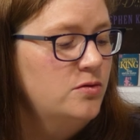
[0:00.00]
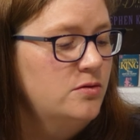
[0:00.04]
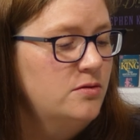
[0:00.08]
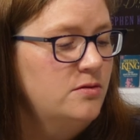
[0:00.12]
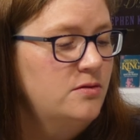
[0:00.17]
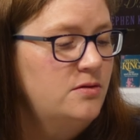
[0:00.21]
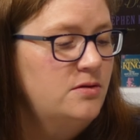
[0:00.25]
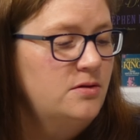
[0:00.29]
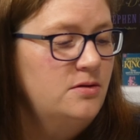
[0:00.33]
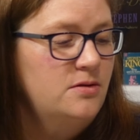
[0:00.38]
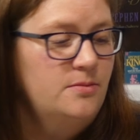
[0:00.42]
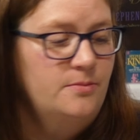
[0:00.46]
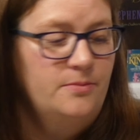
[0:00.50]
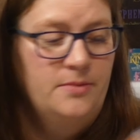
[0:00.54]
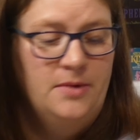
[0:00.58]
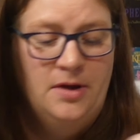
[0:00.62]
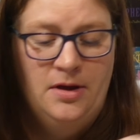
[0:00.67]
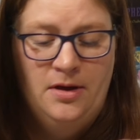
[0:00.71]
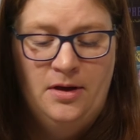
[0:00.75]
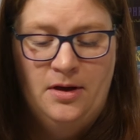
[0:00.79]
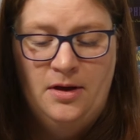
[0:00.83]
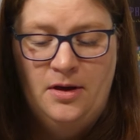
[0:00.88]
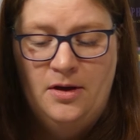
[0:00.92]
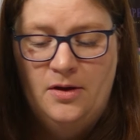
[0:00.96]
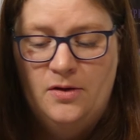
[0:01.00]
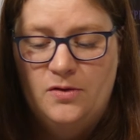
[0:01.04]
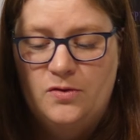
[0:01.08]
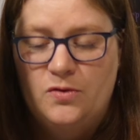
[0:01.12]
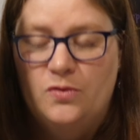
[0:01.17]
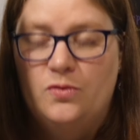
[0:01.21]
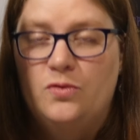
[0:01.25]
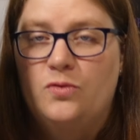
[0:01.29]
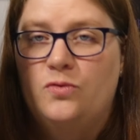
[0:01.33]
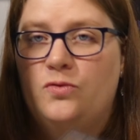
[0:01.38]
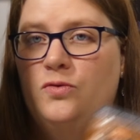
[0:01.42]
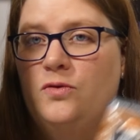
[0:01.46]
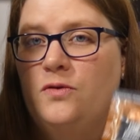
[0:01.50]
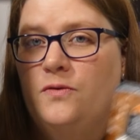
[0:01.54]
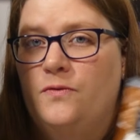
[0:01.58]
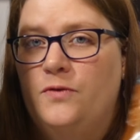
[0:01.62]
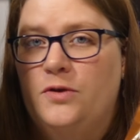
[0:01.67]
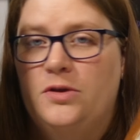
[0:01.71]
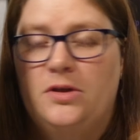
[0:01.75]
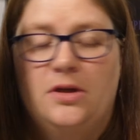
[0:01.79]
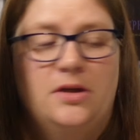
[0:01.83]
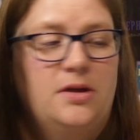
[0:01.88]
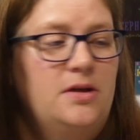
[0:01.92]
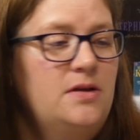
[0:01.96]
Und ähm, so eine Tüte
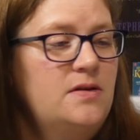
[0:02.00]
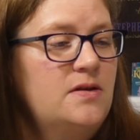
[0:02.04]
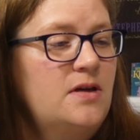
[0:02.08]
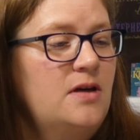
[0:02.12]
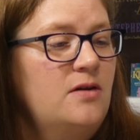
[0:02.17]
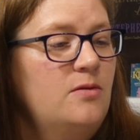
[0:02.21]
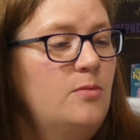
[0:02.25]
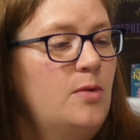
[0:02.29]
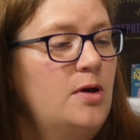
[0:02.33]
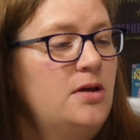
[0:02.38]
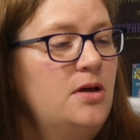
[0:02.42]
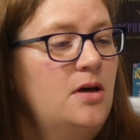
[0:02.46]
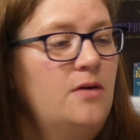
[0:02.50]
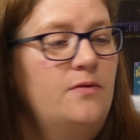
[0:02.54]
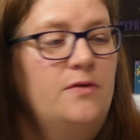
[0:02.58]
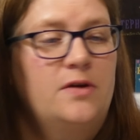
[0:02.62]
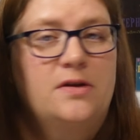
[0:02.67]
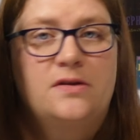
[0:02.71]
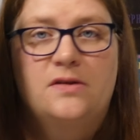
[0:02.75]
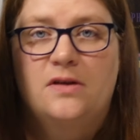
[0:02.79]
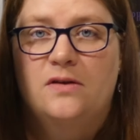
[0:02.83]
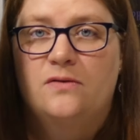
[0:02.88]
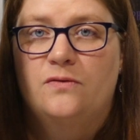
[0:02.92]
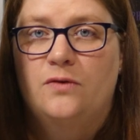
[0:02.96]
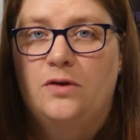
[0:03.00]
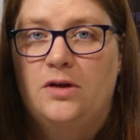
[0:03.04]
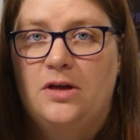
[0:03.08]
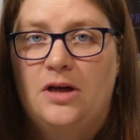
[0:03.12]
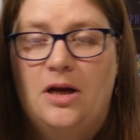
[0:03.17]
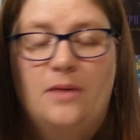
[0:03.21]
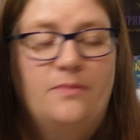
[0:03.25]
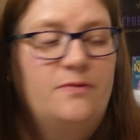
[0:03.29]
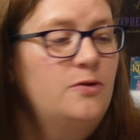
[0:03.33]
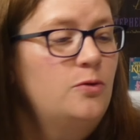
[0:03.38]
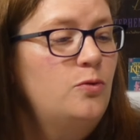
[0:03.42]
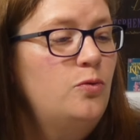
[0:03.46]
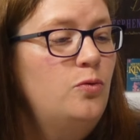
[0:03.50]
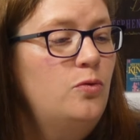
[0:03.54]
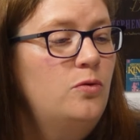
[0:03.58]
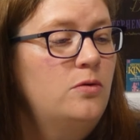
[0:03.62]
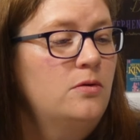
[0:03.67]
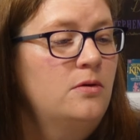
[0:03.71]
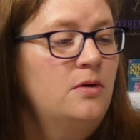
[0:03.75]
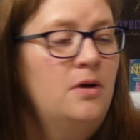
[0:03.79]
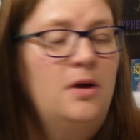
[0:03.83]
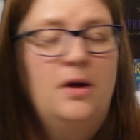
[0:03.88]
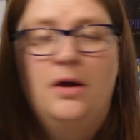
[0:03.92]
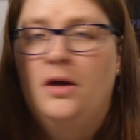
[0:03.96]
wird ja nicht sagen, mal hier haben wir jetzt das für den
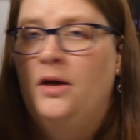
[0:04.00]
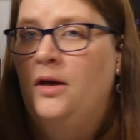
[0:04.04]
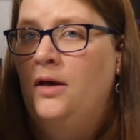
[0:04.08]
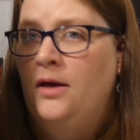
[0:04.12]
Apfelkuchen.